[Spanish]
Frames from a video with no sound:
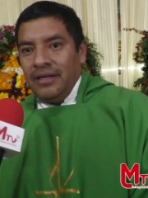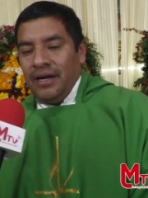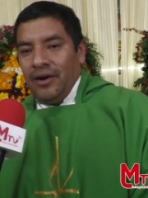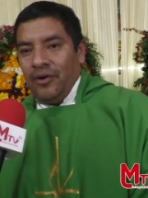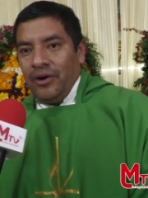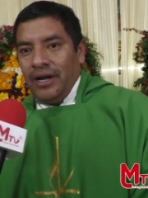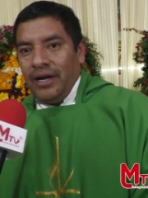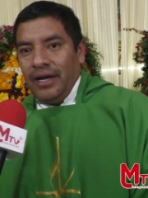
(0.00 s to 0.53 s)

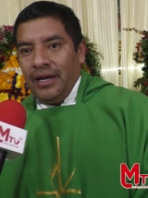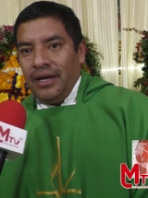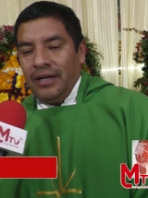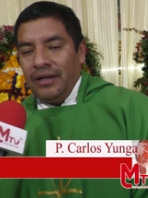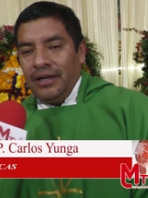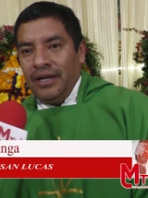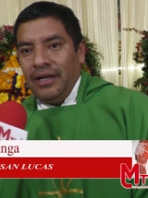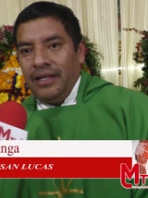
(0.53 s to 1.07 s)
Ahora
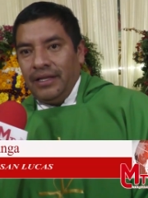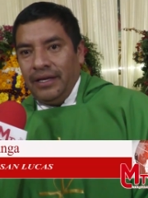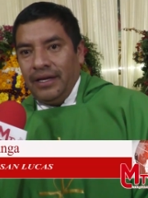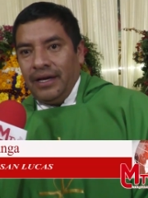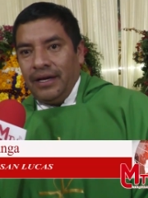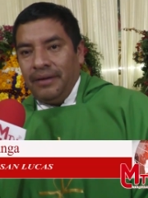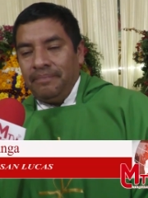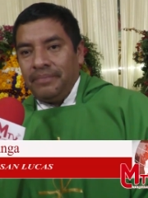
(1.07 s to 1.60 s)
el,
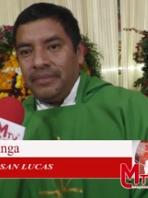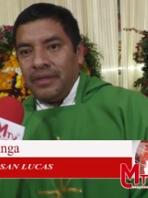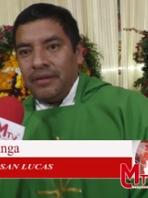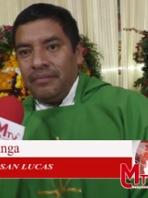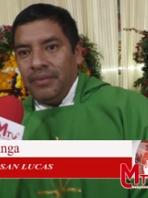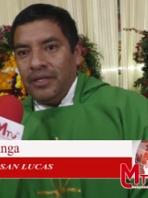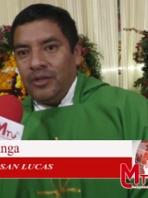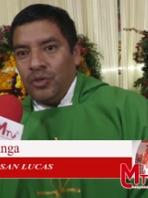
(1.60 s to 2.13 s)
día
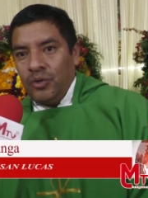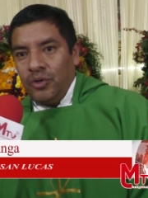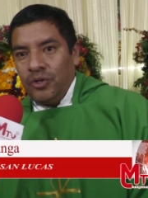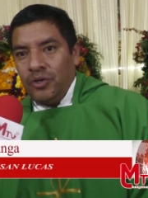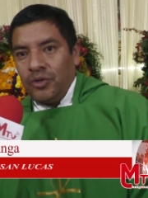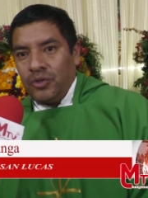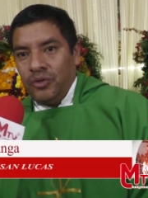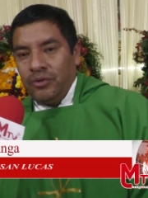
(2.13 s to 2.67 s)
21
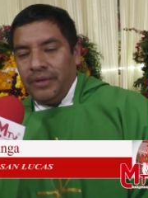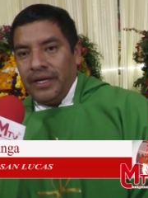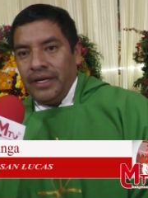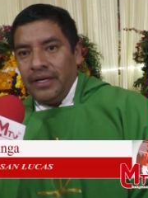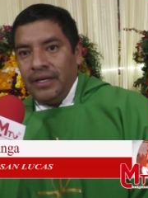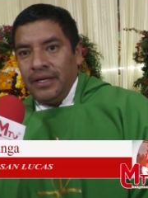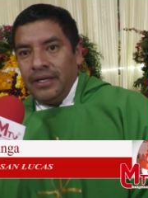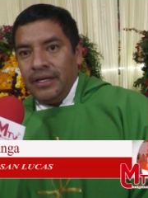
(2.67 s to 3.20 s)
de octubre,
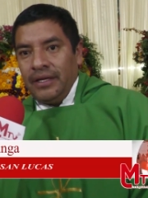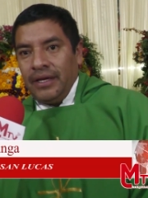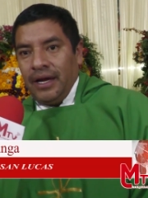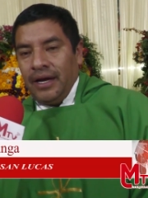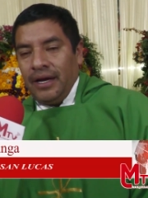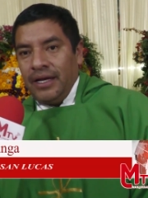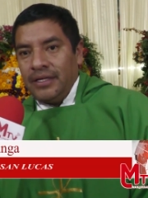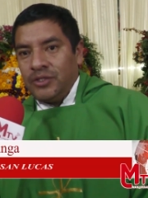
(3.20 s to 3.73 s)

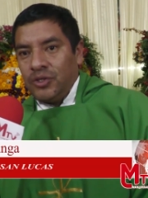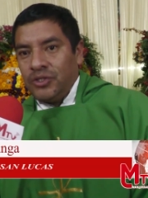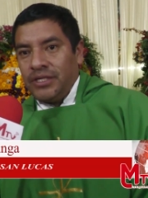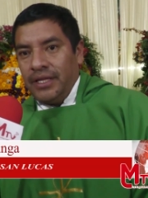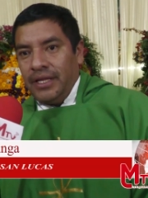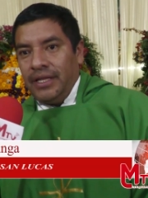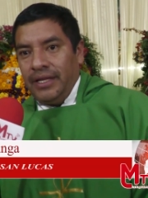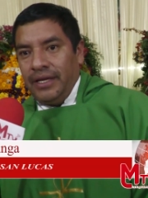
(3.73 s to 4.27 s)
a las
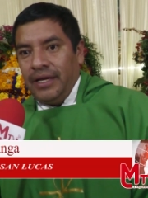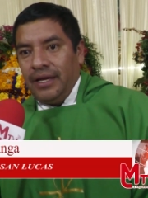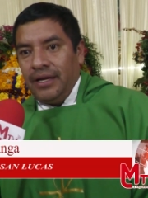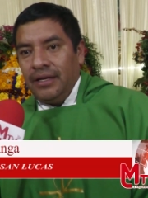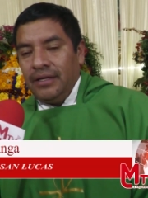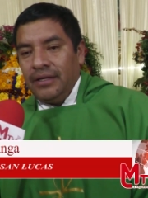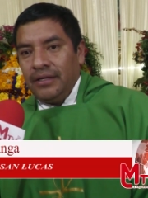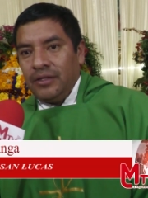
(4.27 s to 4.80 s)
12 del día,
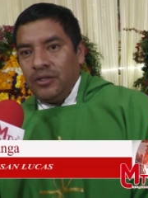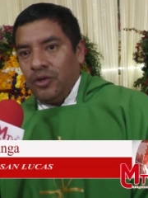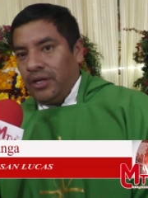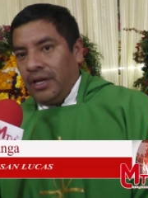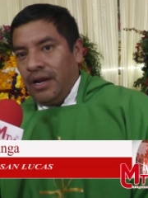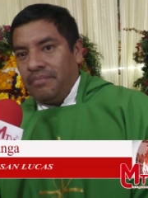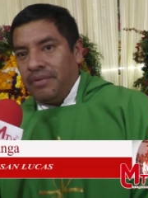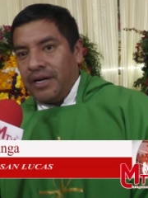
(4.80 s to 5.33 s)

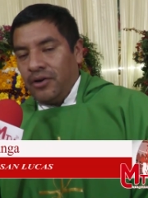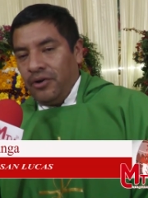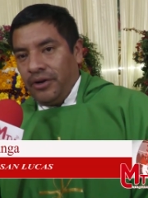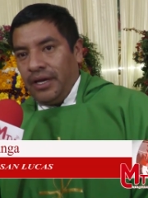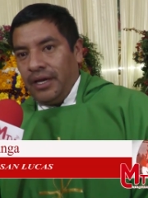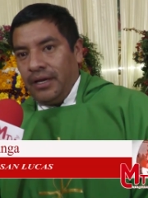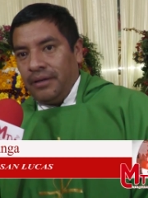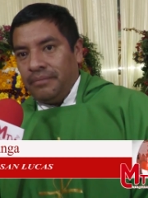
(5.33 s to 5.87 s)
toda la
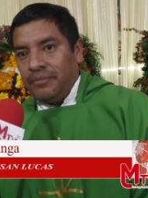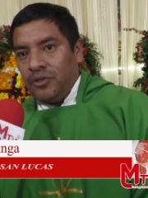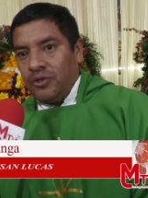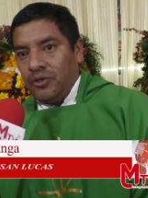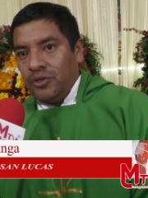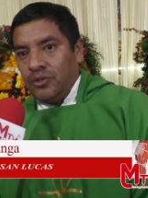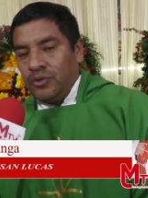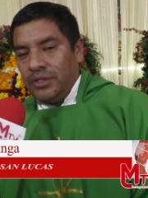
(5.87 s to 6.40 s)
parroquia,
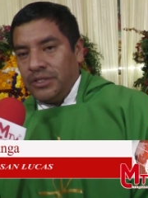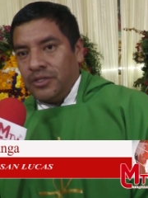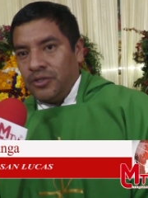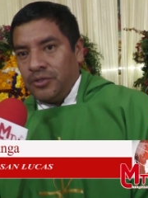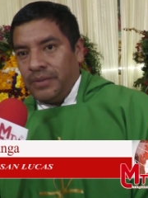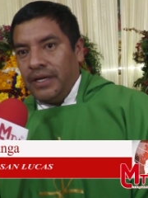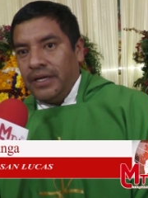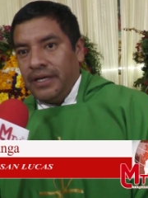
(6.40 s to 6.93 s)
todos
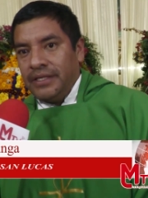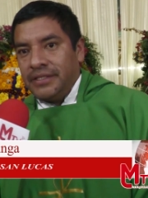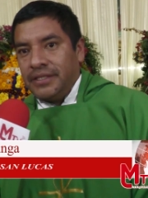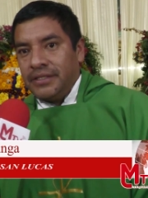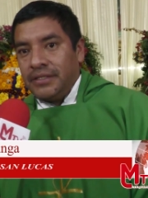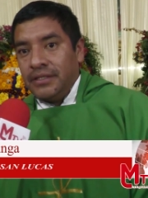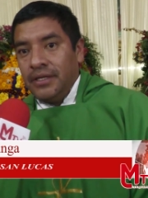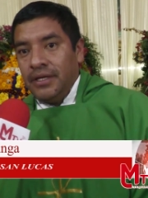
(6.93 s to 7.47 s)
nuestros
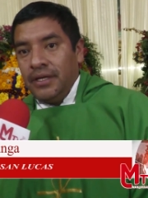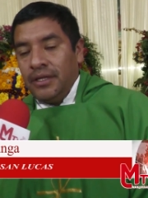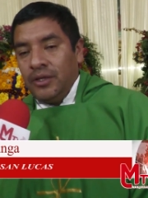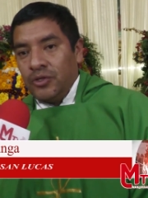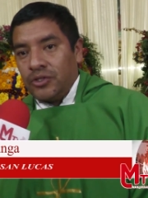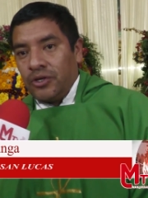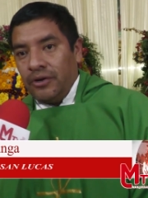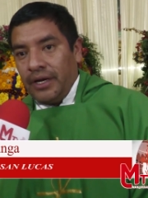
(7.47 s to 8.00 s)
feligreses,
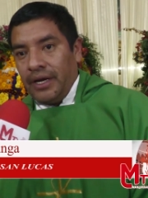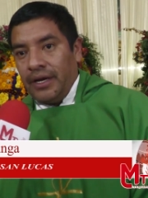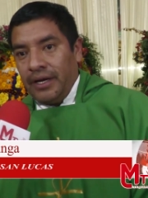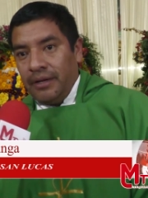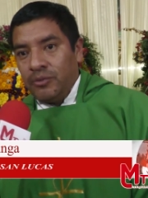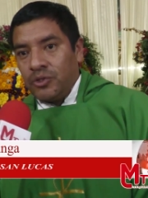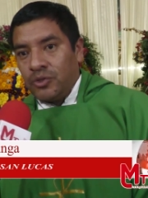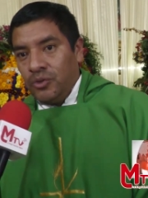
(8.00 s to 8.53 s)
nos
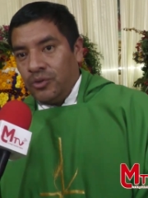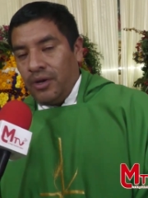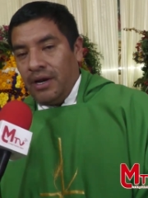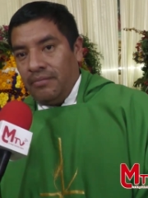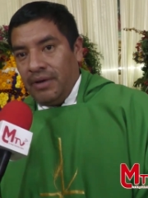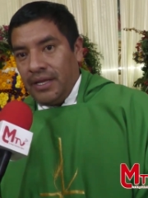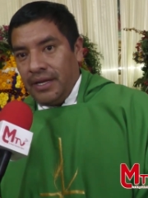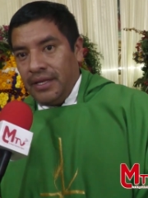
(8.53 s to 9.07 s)
congregaremos junto a
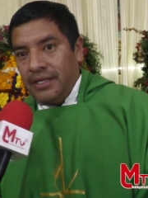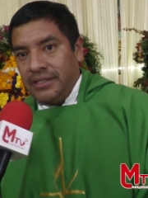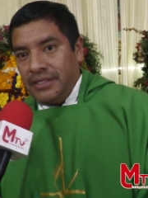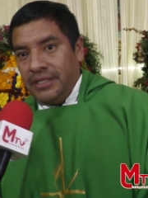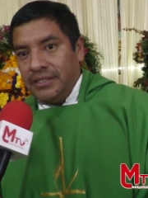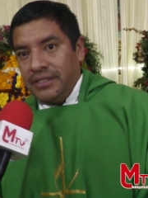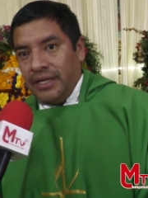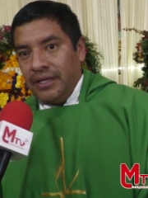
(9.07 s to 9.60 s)
la Madre del
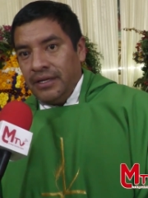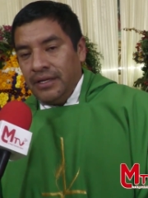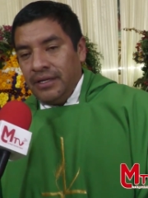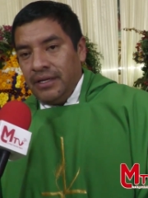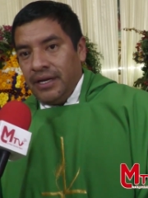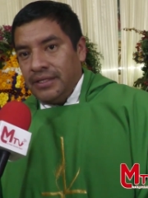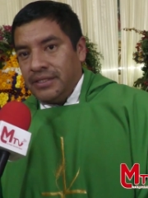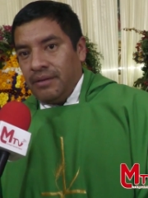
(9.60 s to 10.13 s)
Cisne
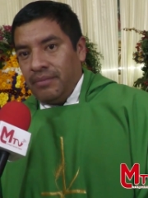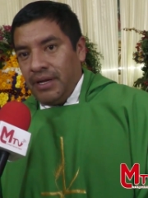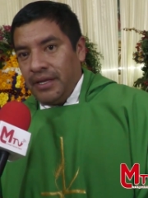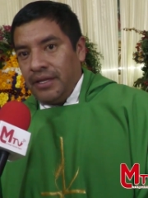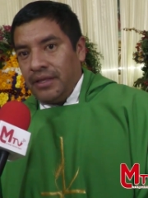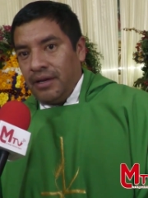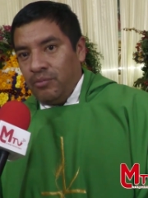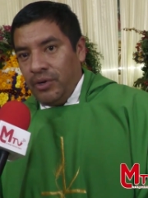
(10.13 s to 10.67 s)
a esta
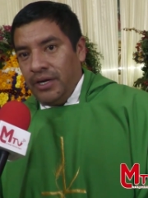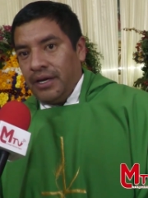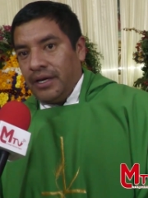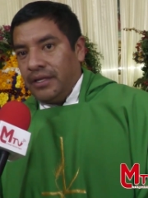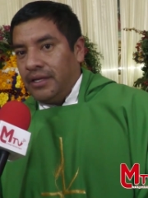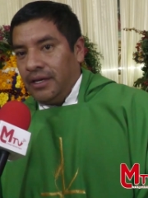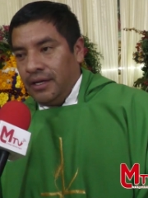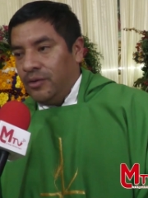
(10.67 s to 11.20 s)
madre tan buena
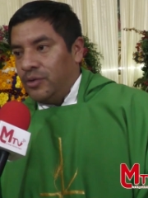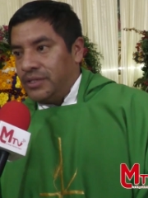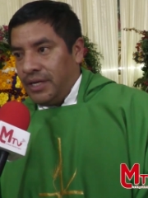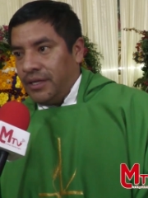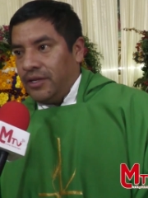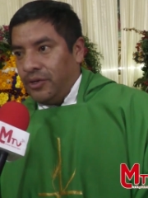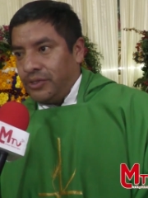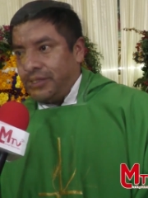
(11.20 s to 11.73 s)
que tiene
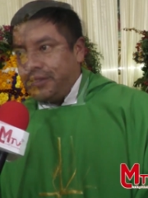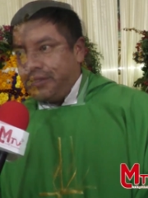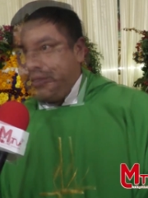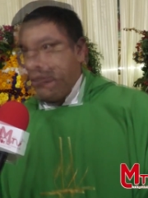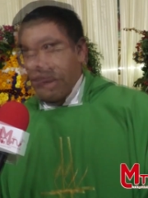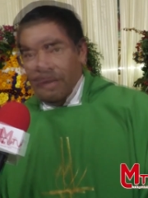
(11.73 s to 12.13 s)
nuestra diócesis.